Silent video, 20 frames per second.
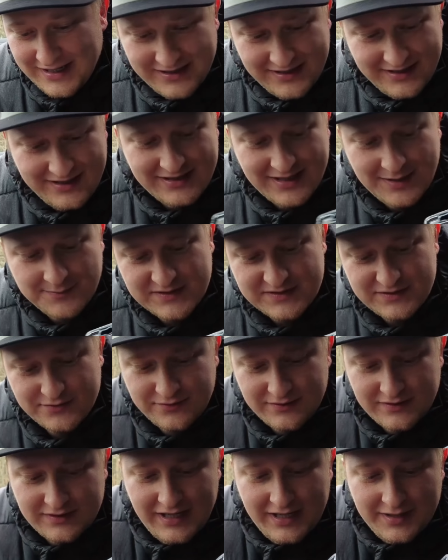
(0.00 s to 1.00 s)
Hier hinten habt ihr so
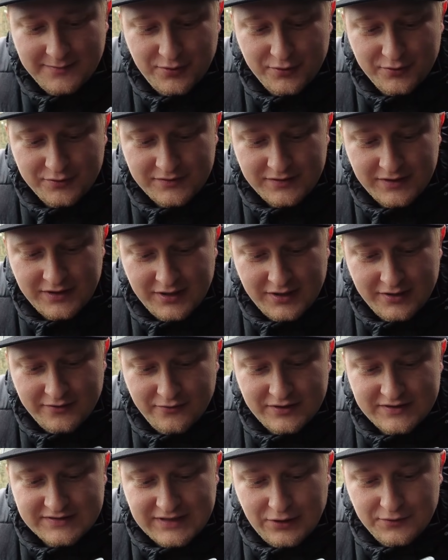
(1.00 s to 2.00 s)
einen kleinen Punkt,
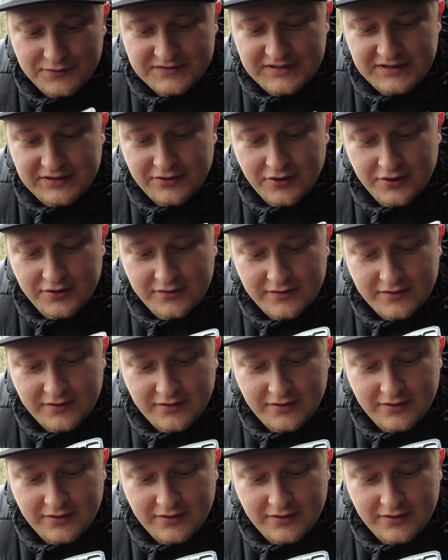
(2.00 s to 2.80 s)
wo ihr das aufziehen könnt.